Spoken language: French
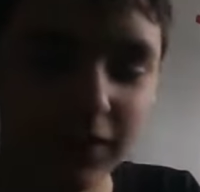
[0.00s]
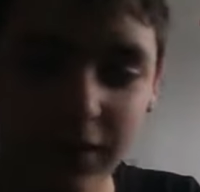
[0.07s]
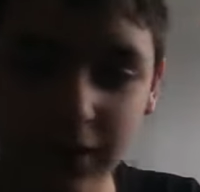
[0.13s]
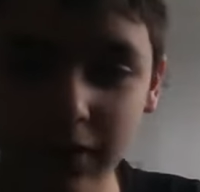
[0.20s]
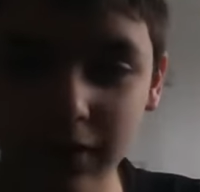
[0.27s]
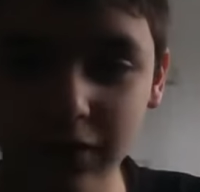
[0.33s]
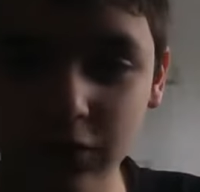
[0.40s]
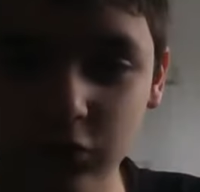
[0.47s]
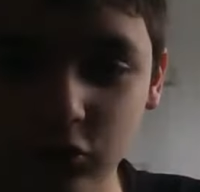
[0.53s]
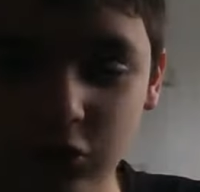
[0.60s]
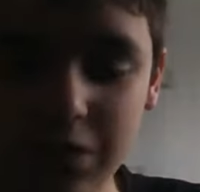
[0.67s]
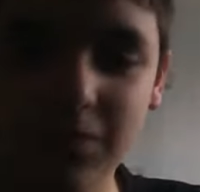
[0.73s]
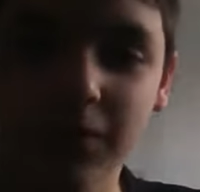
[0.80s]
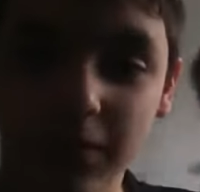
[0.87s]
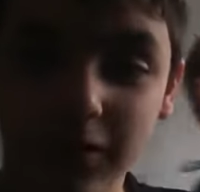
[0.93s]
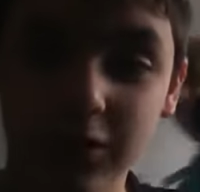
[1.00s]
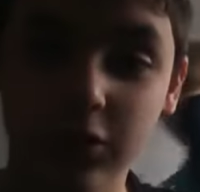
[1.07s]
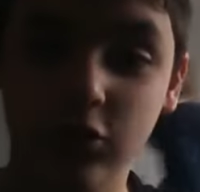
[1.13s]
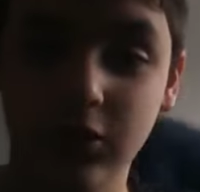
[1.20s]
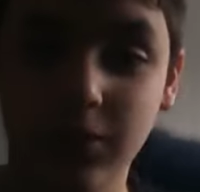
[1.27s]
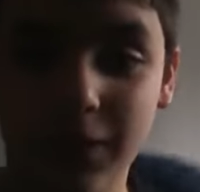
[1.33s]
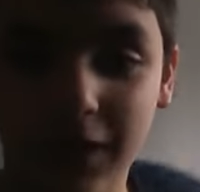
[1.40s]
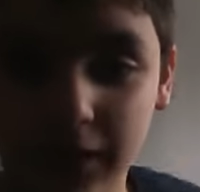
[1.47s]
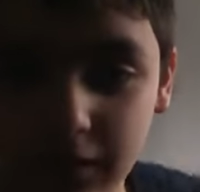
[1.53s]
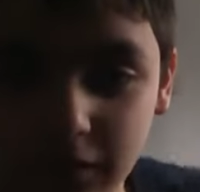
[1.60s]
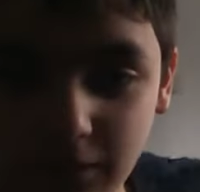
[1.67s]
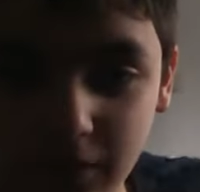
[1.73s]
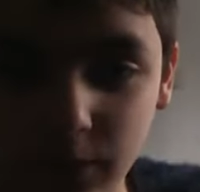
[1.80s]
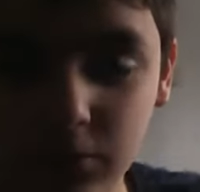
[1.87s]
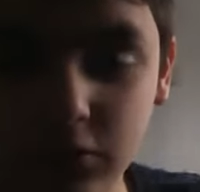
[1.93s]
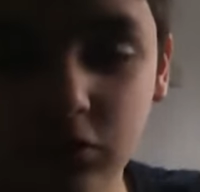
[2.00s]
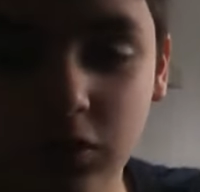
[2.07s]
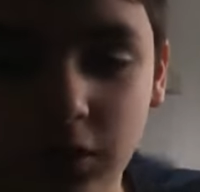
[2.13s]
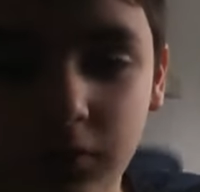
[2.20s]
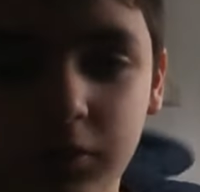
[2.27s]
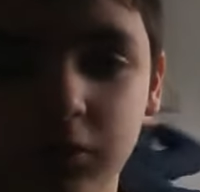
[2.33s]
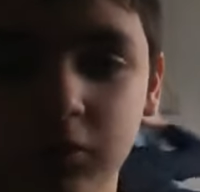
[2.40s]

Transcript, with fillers: Ben, j'espère qu'il va plutôt avoir